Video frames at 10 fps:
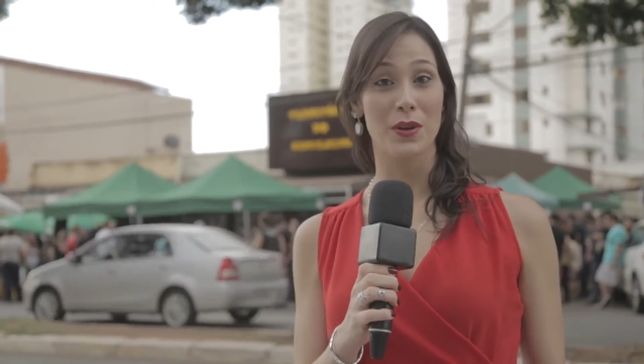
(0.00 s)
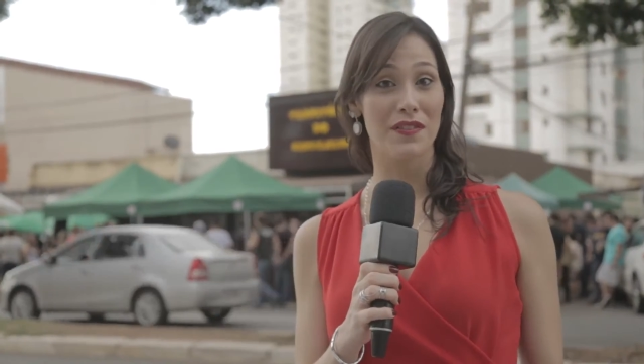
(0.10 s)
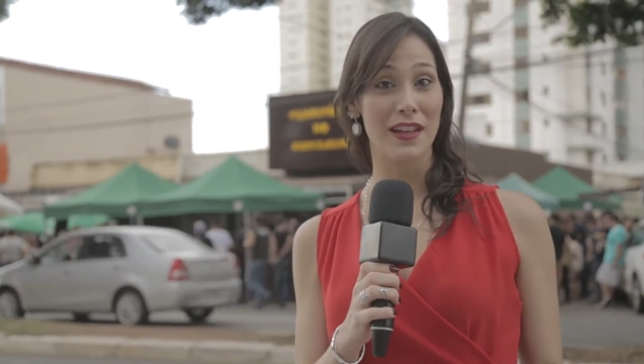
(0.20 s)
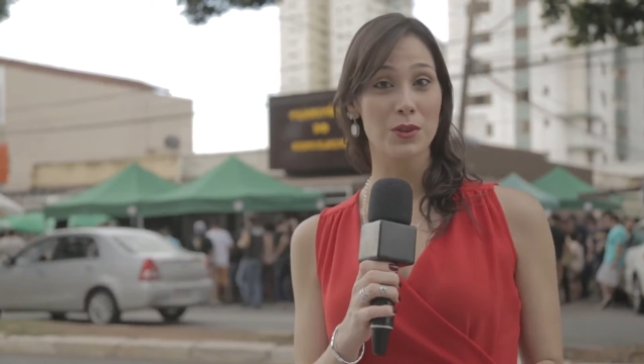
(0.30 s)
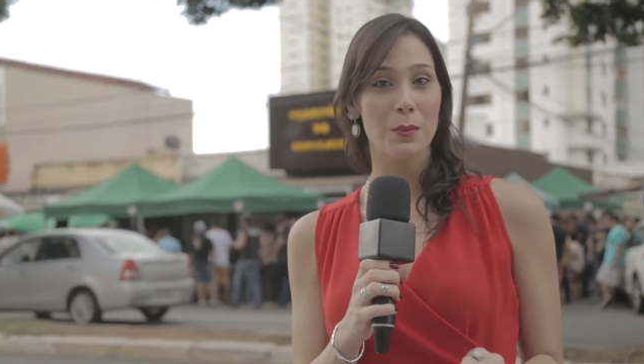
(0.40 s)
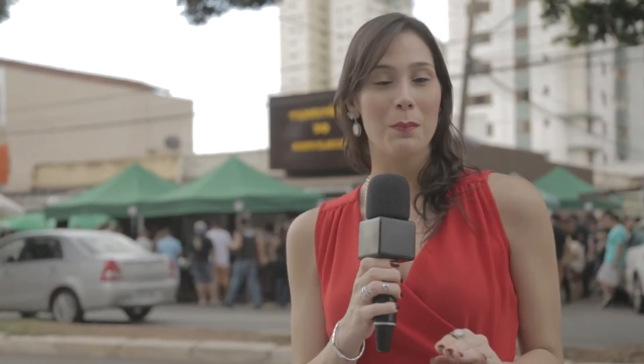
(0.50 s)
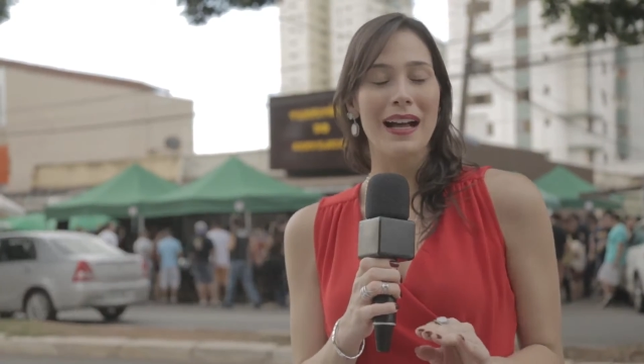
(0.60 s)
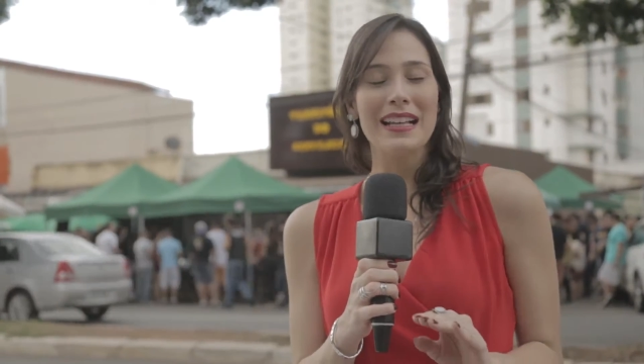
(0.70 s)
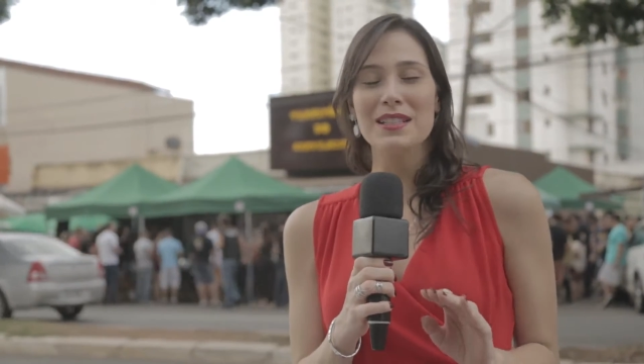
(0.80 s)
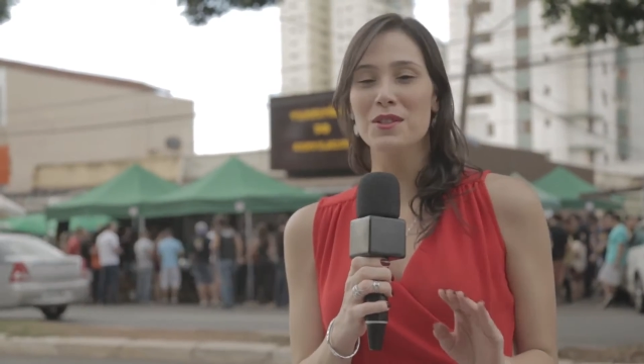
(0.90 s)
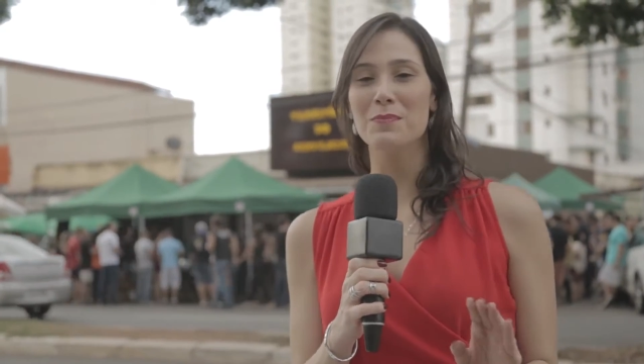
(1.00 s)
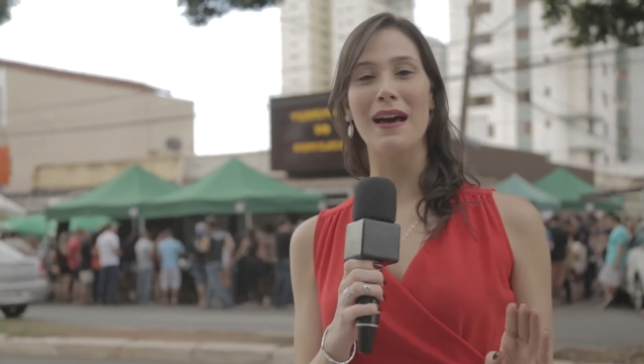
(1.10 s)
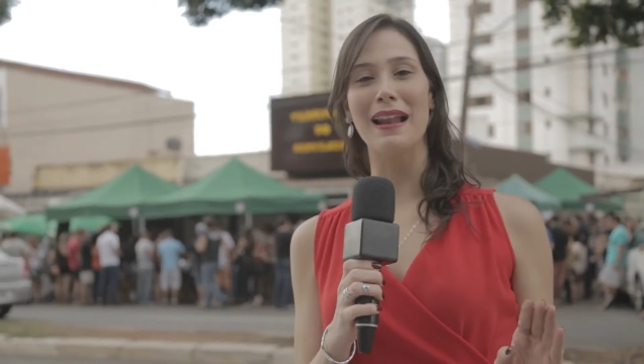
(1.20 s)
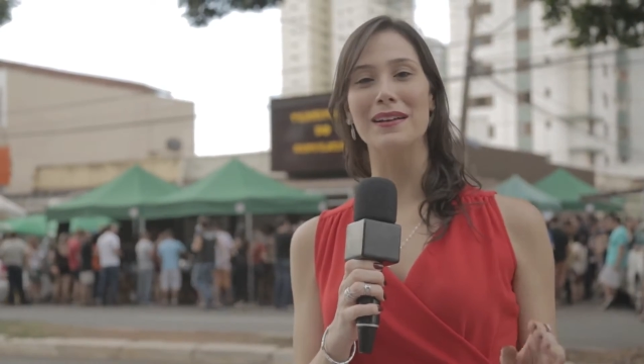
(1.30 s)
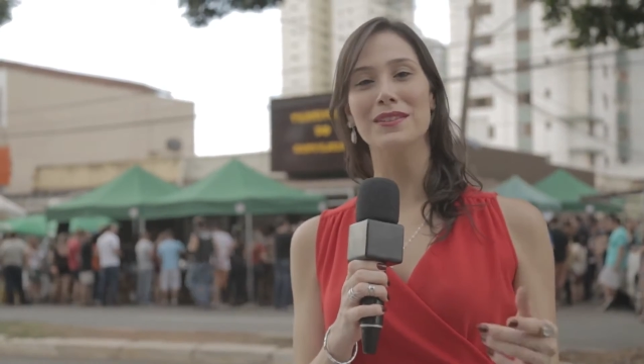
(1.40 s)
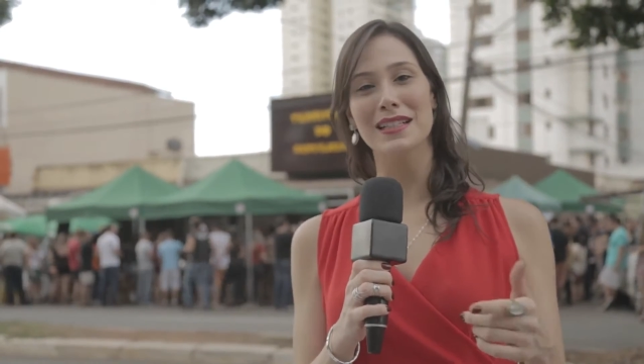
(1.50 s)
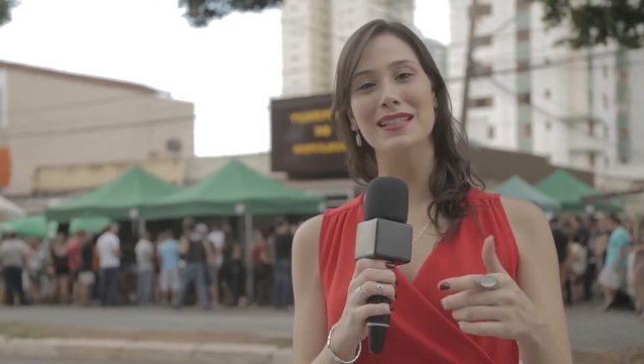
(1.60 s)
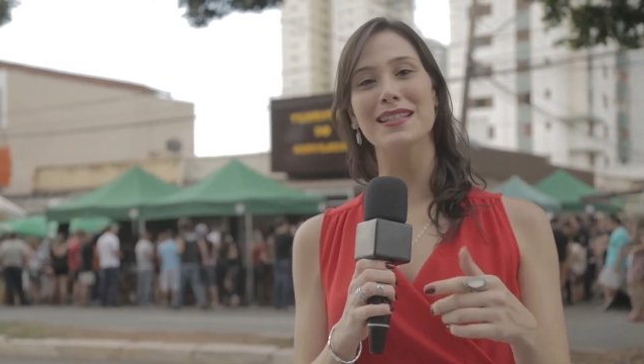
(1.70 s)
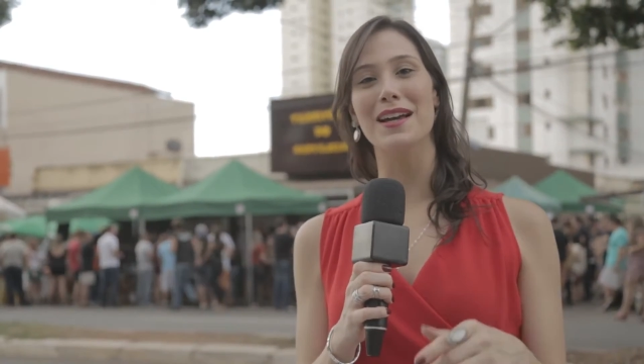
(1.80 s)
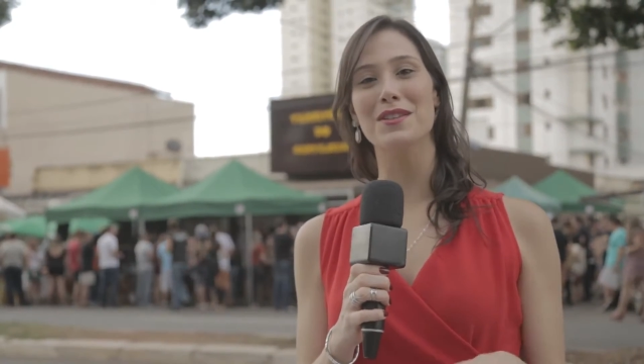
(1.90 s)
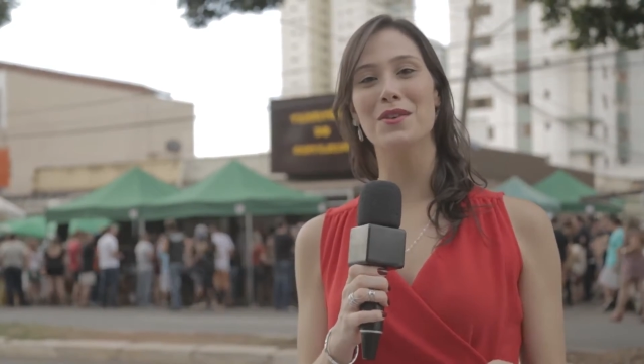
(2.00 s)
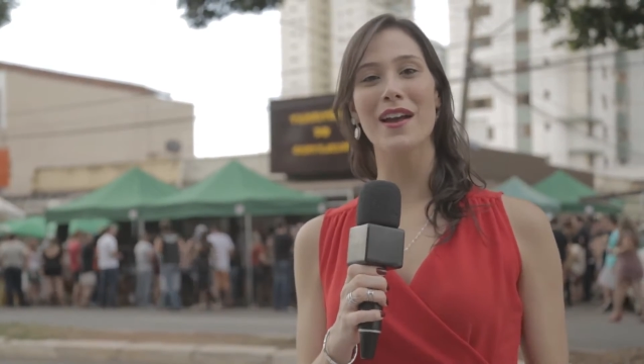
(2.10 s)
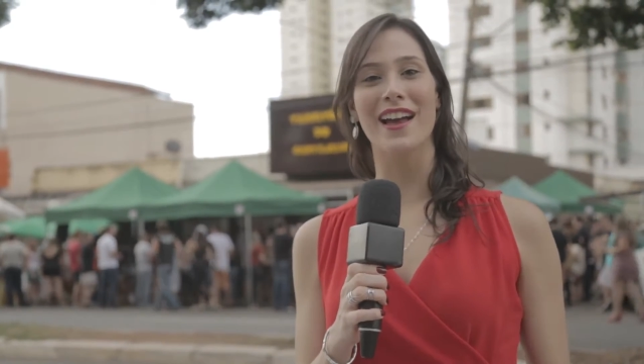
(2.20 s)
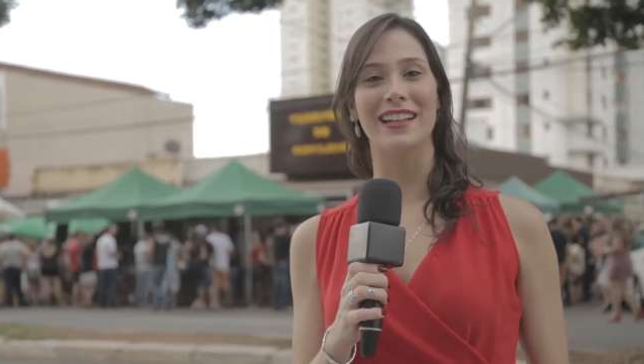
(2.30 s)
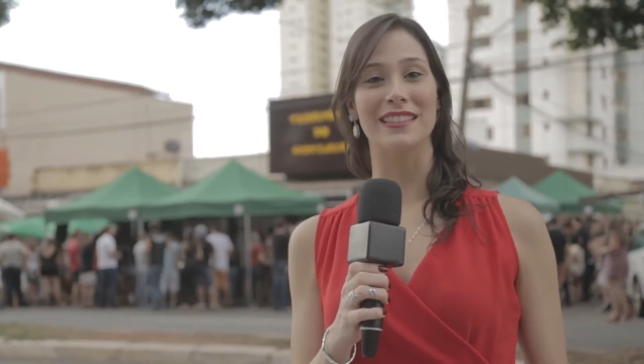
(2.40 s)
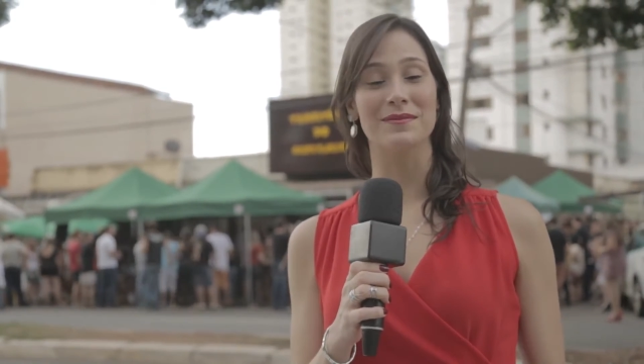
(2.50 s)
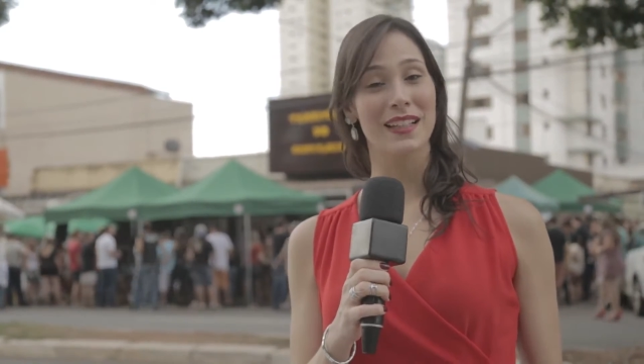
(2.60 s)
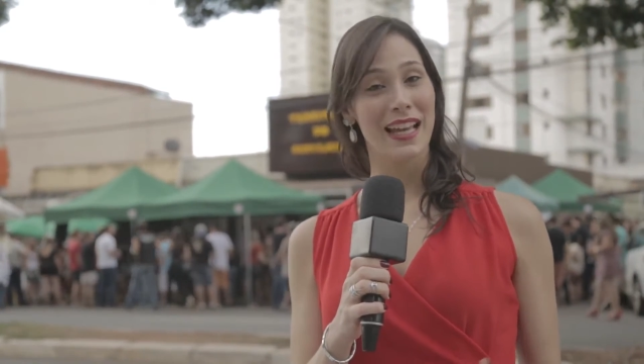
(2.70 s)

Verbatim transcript: o evento mais lupalado da cidade de Goiânia.